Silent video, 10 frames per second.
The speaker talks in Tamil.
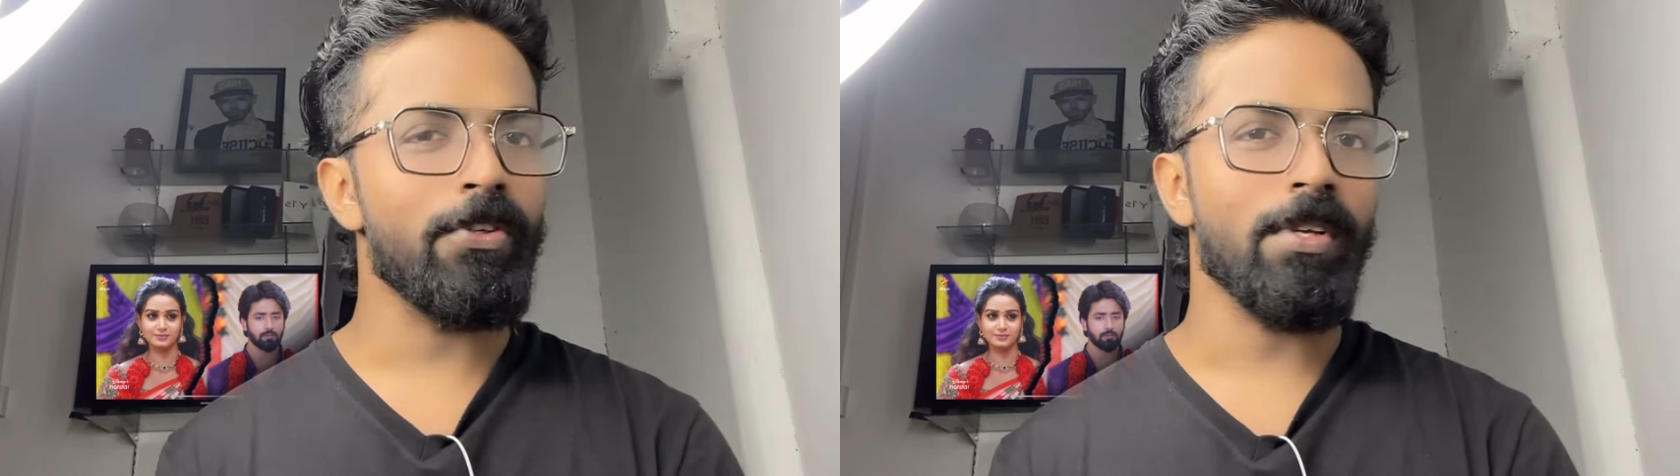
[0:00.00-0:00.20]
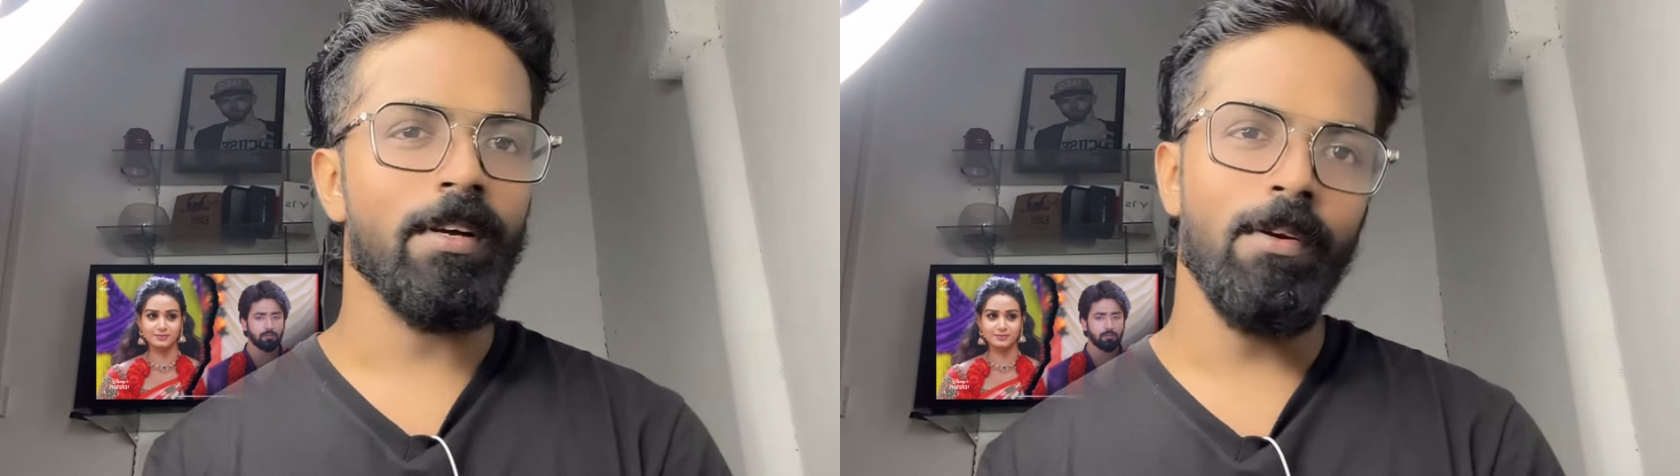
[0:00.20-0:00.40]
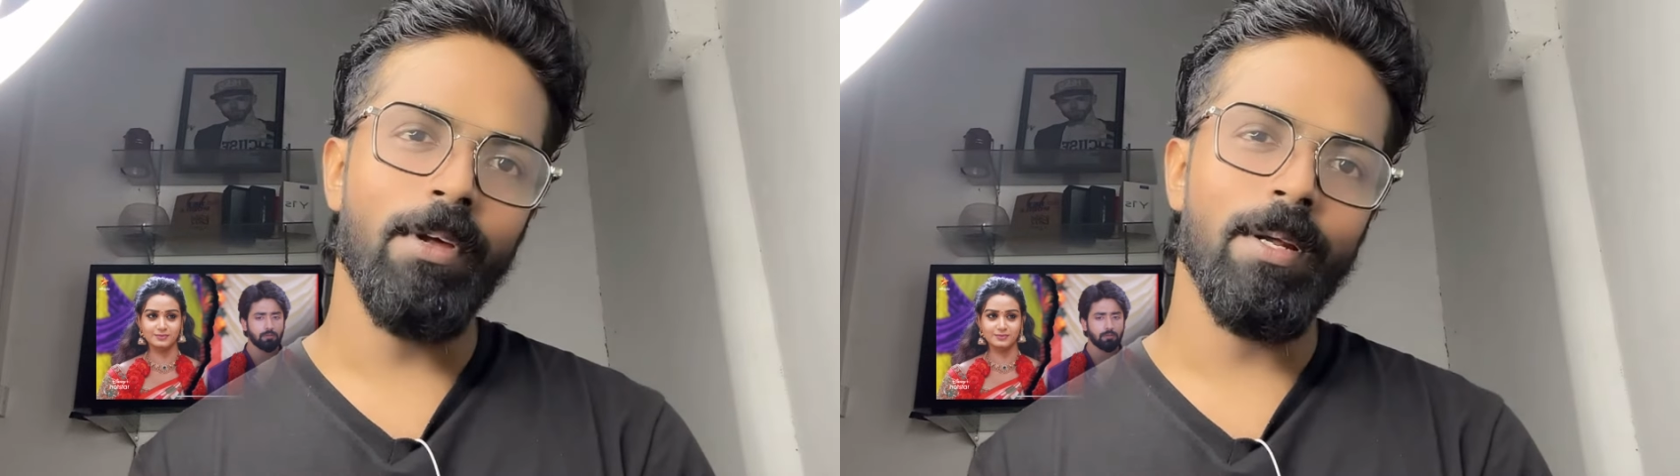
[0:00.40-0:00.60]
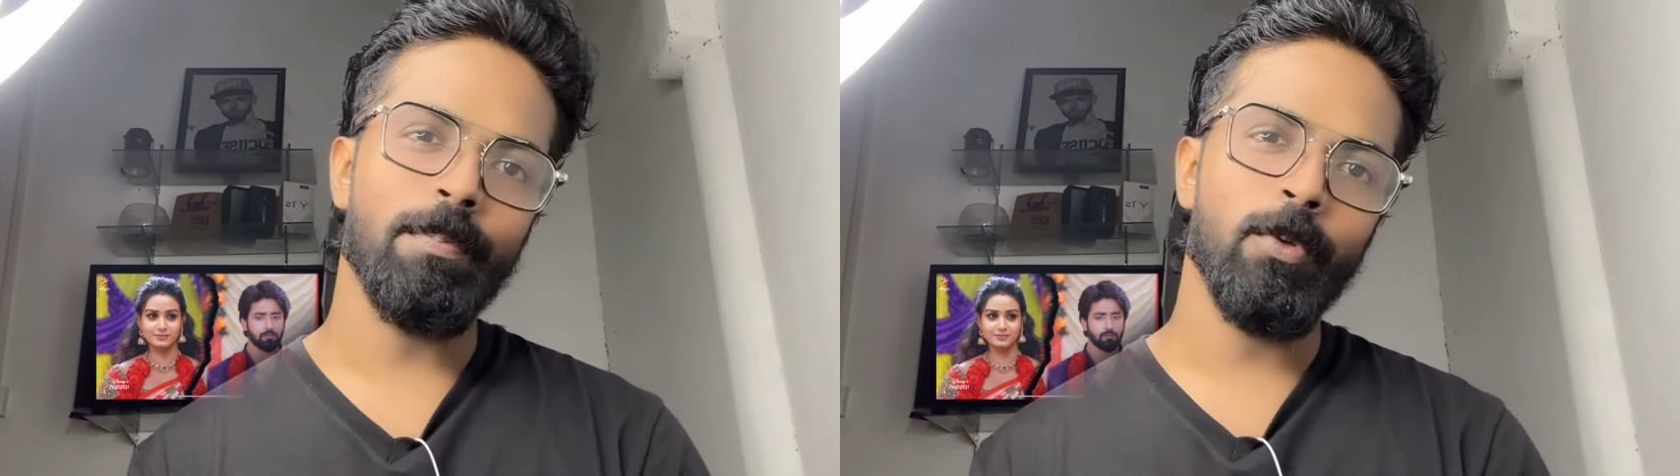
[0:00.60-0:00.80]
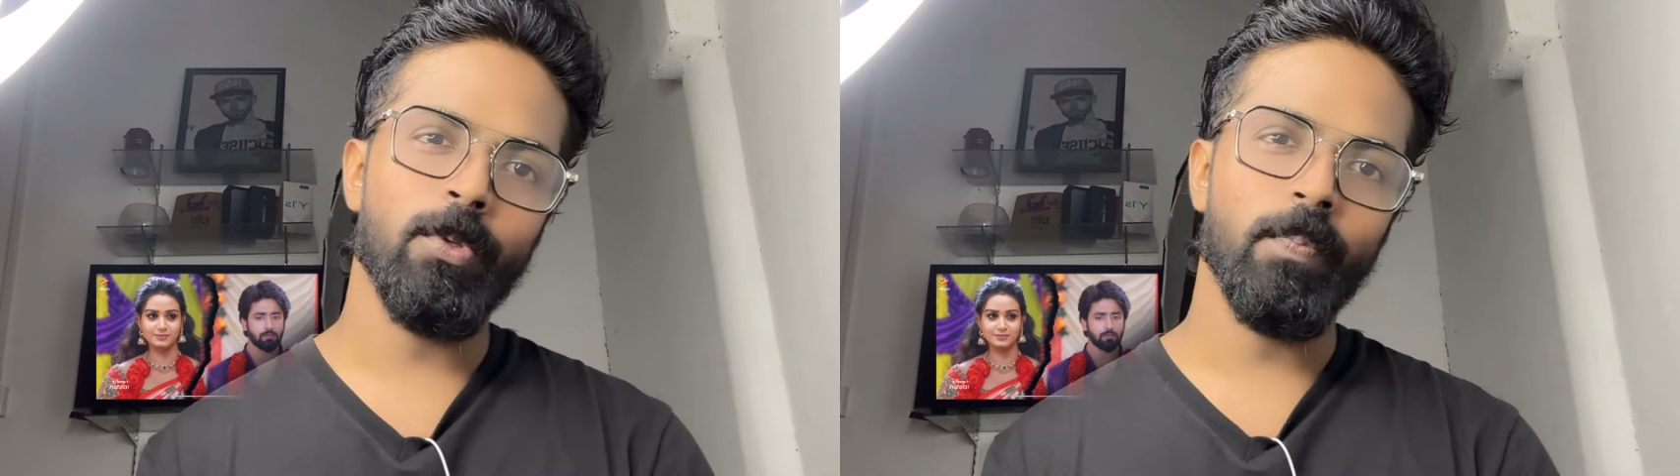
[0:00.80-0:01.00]
விஷயங்கள்
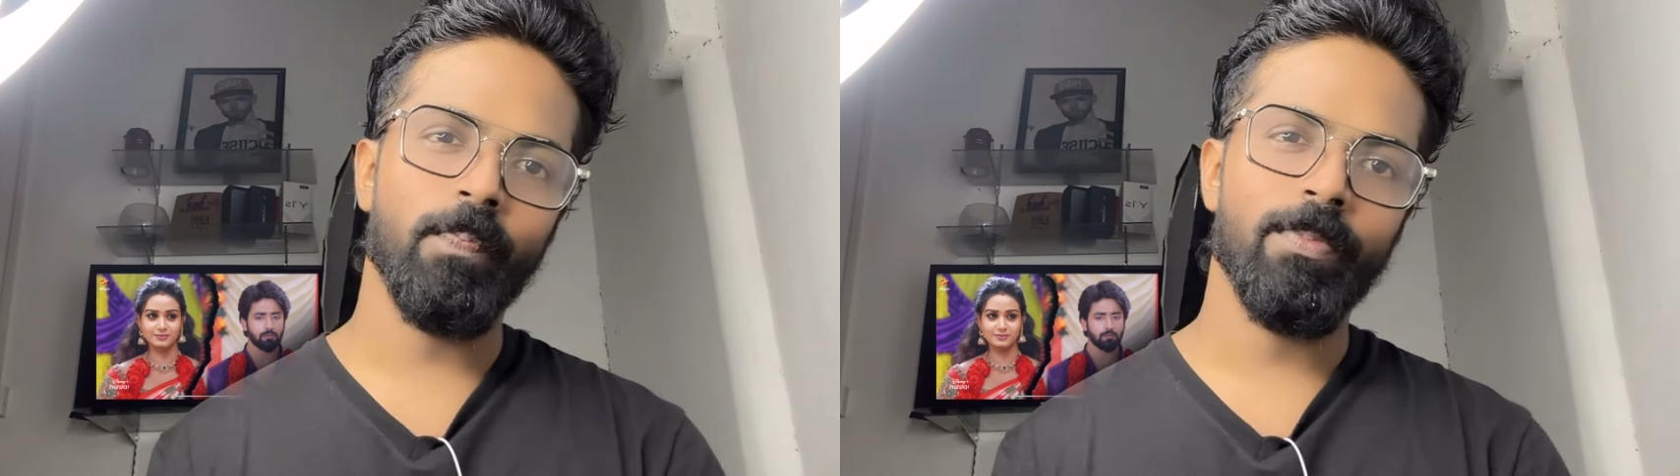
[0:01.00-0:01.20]
வரப்போகுது